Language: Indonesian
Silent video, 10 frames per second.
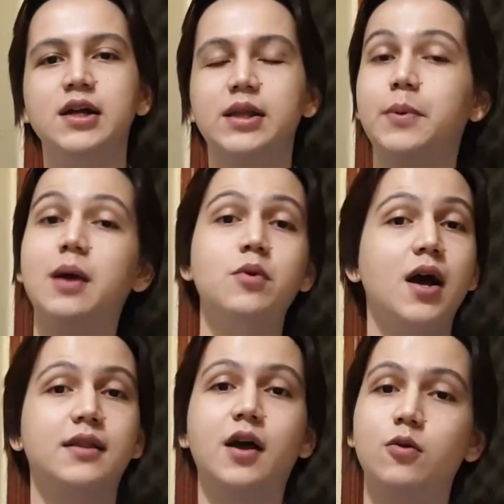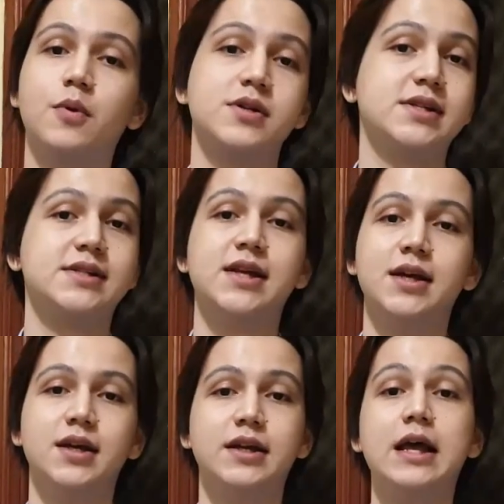tapi kamu nggak tahu
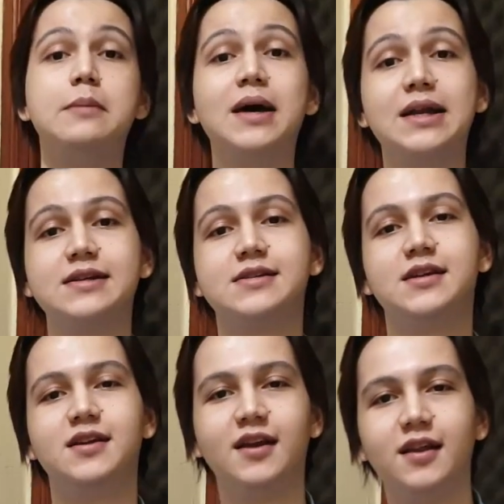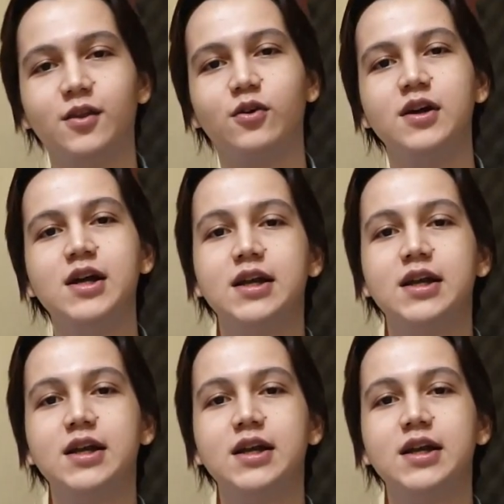prosesnya dari mana sih gitu